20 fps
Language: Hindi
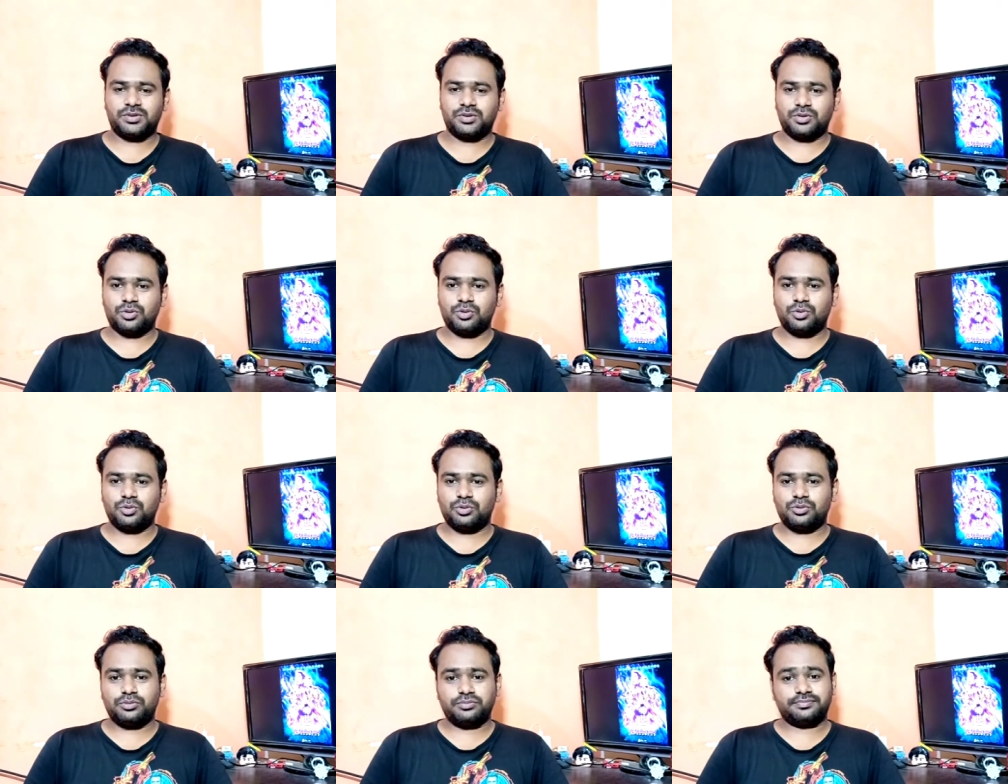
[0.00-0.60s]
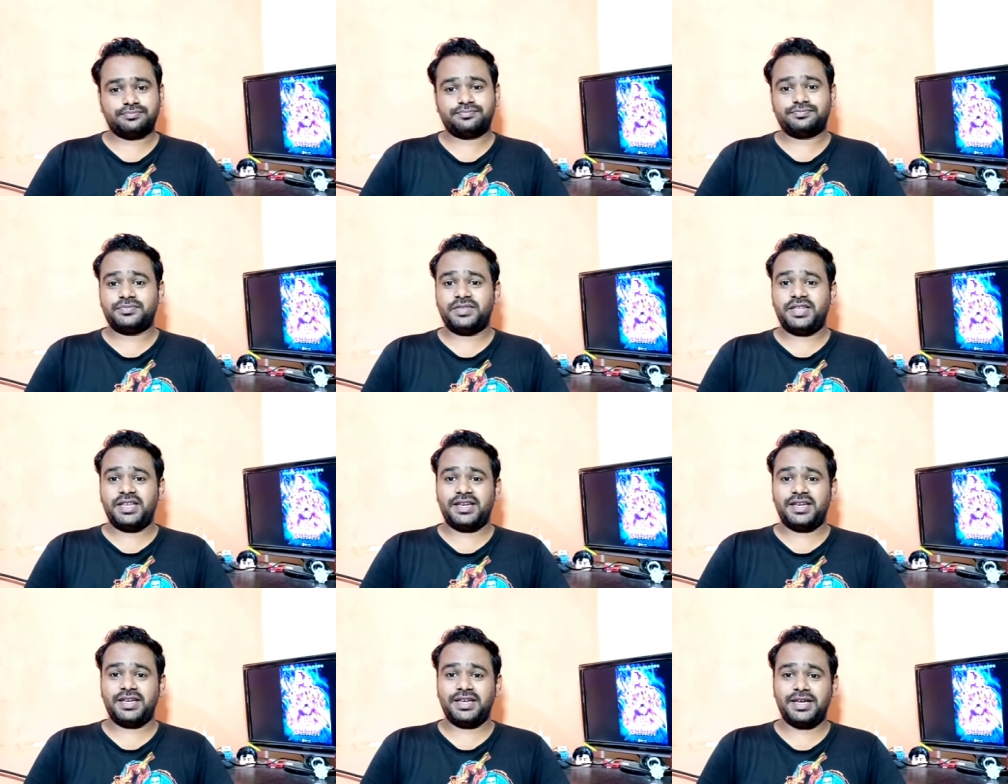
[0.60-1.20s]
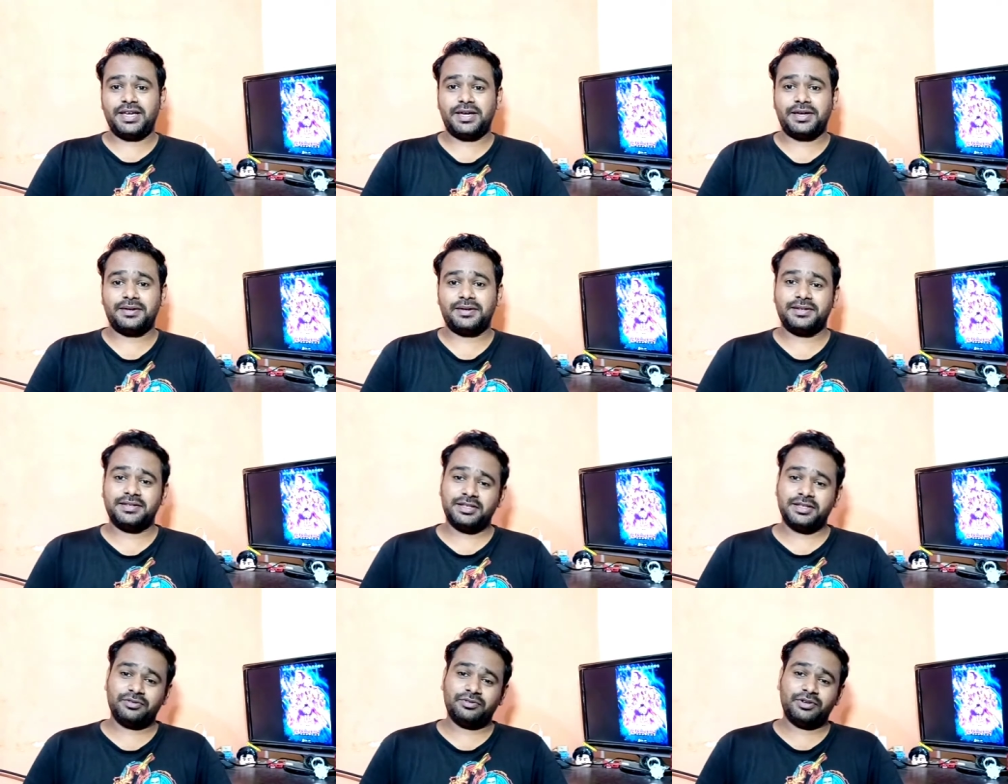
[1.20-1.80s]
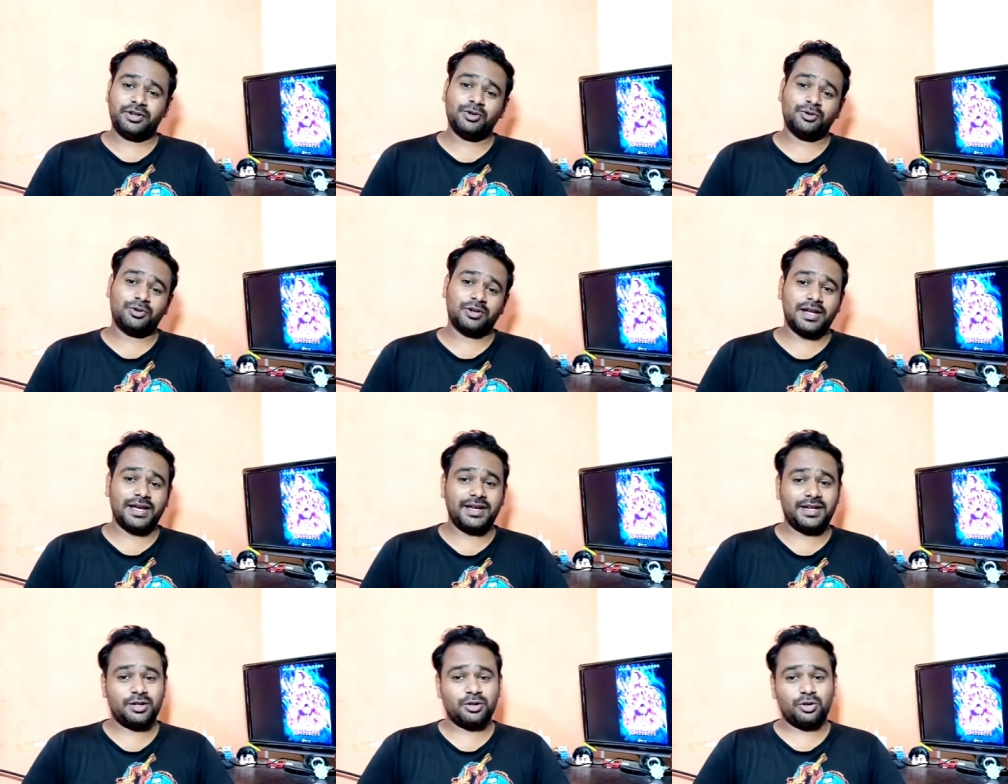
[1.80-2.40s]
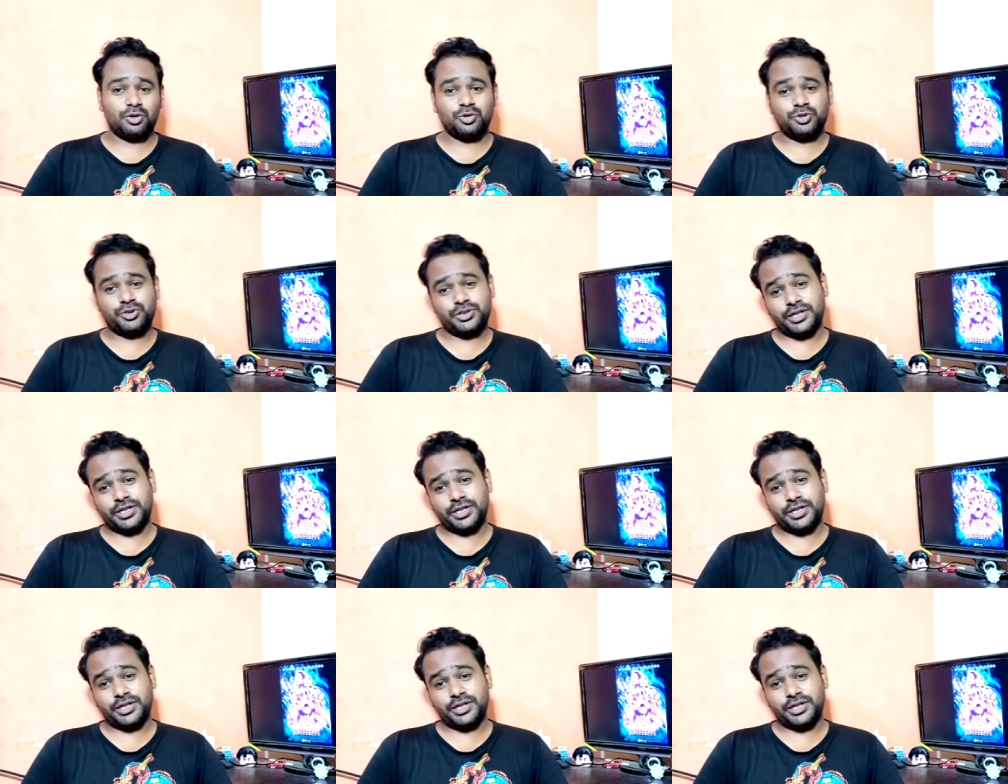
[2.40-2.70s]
तो देखेंगे वीडियो को लाइक करो